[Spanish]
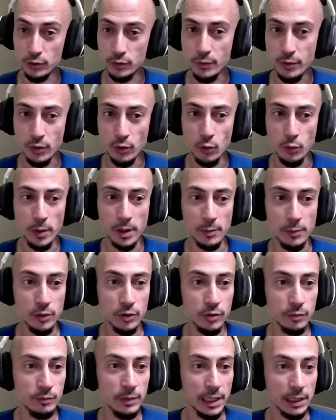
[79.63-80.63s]
Bueno,
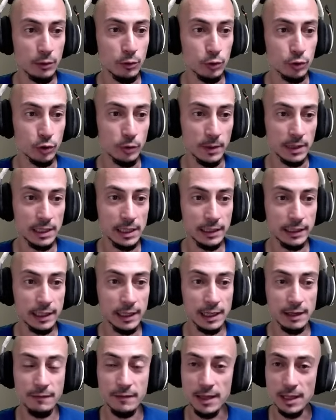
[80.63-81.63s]
Uberboss, mira, justo me salta el
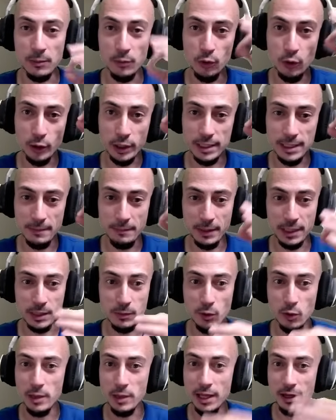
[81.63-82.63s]
jefe del mundo que siempre se me
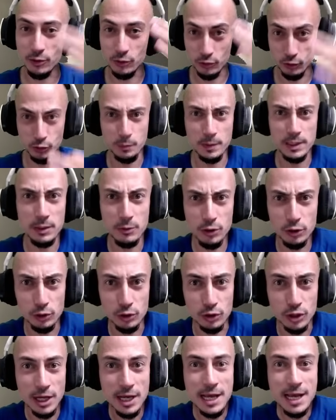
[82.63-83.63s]
olvida. ¿Os, pasa a
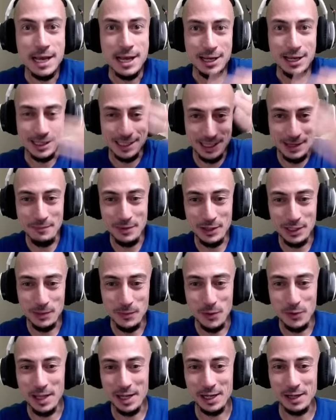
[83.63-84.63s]
vosotros? Siempre se me
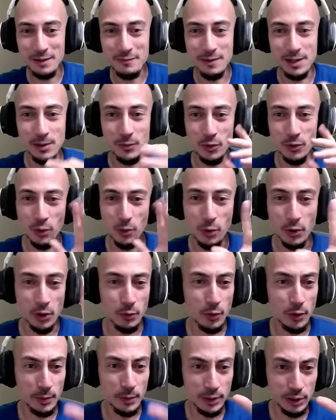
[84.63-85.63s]
olvida el jefe del mundo. Bueno,
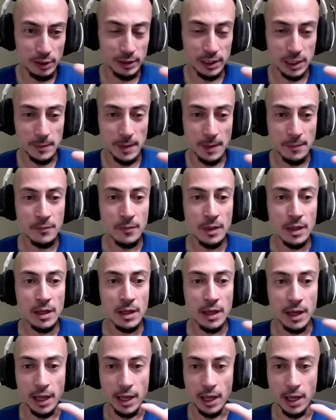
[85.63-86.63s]
volviendo al tema.
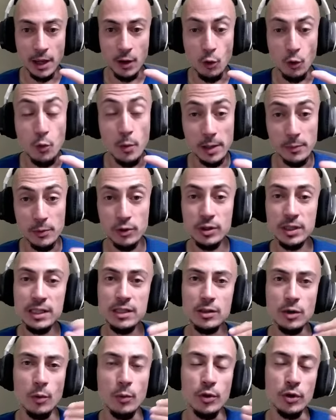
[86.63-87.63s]
Eh, Uberbosses,
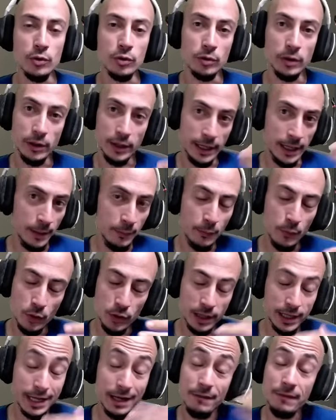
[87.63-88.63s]
o bueno, eh,
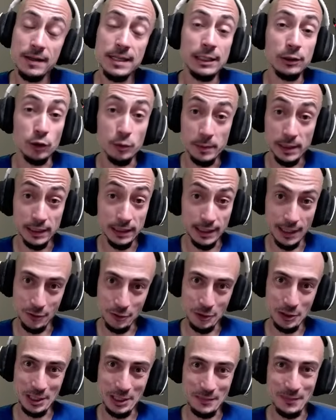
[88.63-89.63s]
jefes
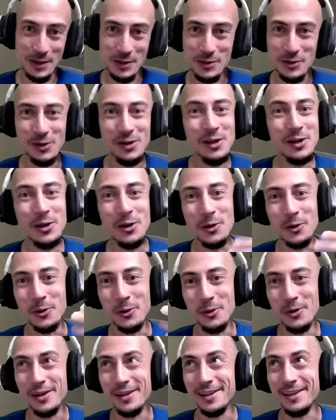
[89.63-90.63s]
atormentados en español,
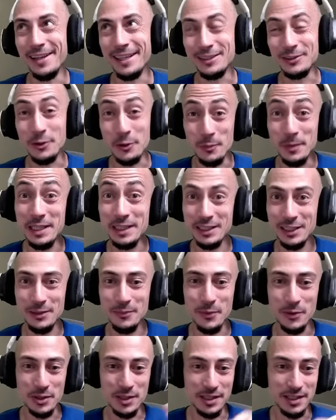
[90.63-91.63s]
o eh, atormented
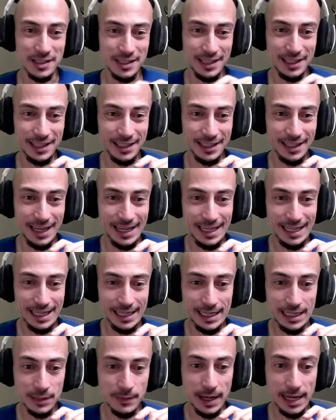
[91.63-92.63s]
bosses en,
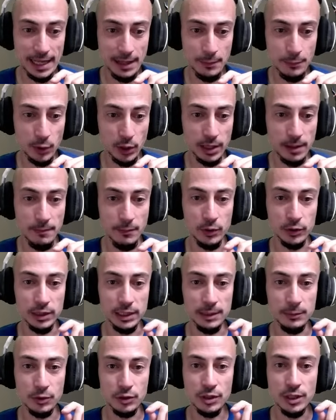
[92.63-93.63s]
inglés, ¿vale? Por ejemplo,
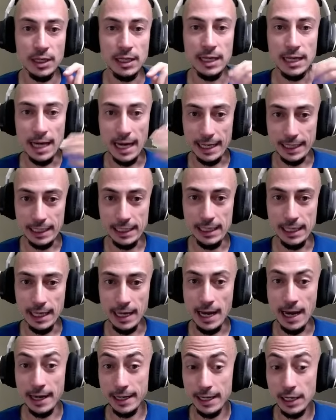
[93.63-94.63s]
tenemos aquí
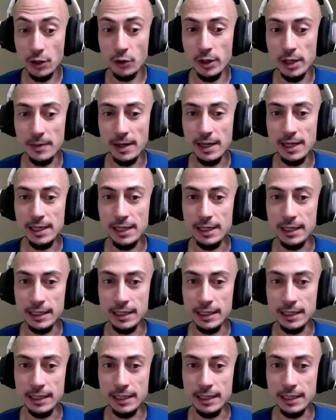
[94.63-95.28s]
a Grigoir, ¿vale?